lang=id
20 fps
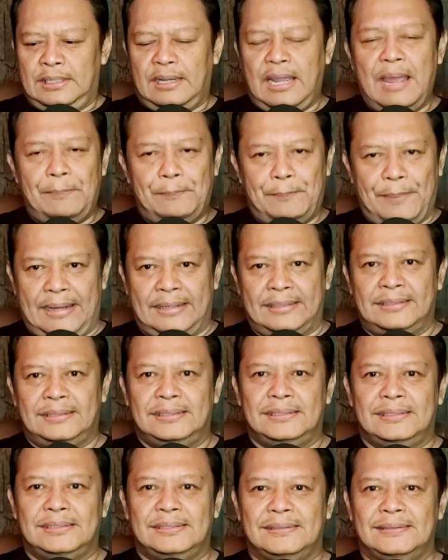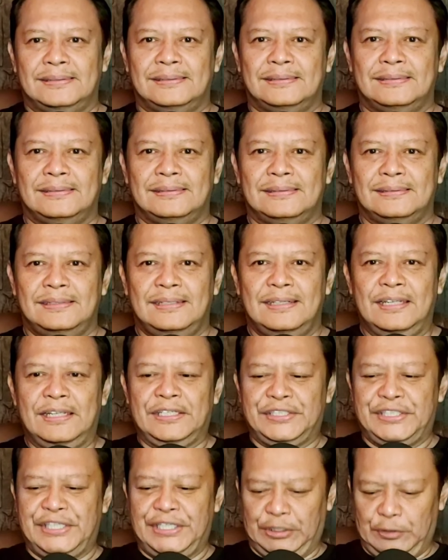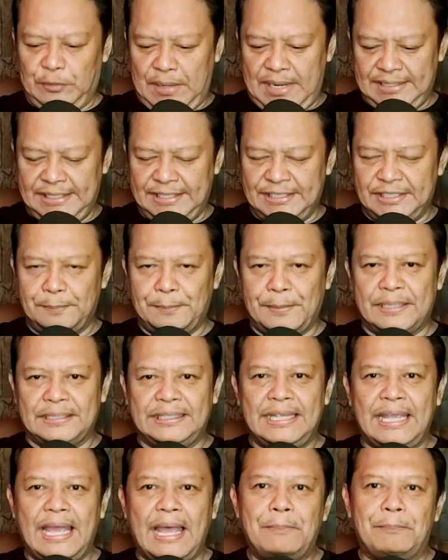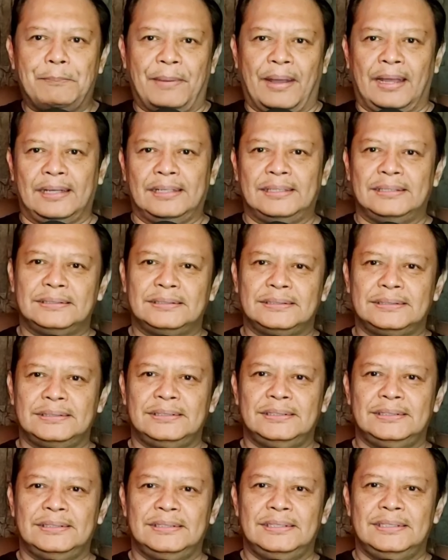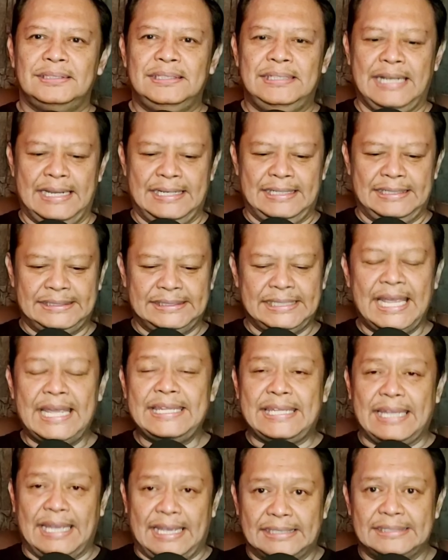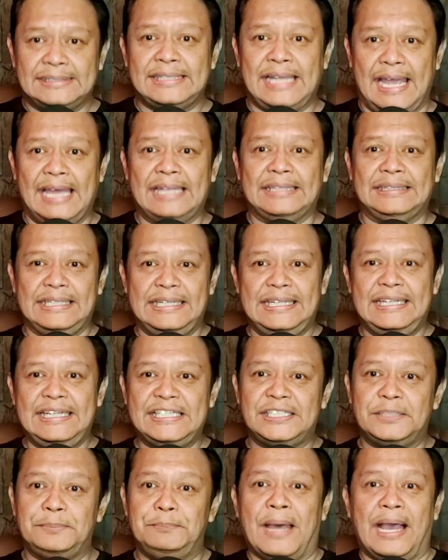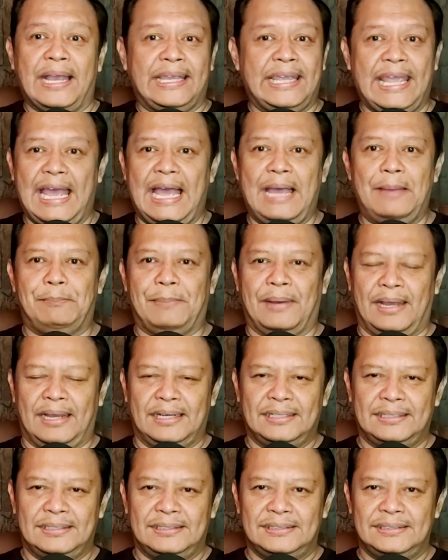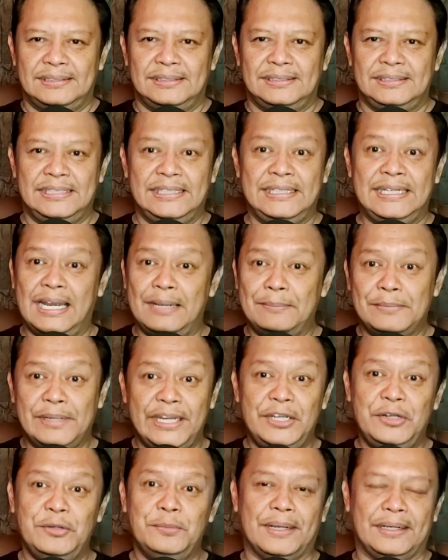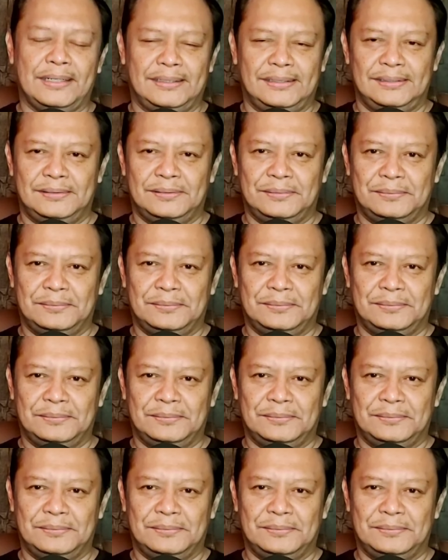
kapan, situasi seperti apa, dan saya saat ini sebagai apa di dalam kehidupan.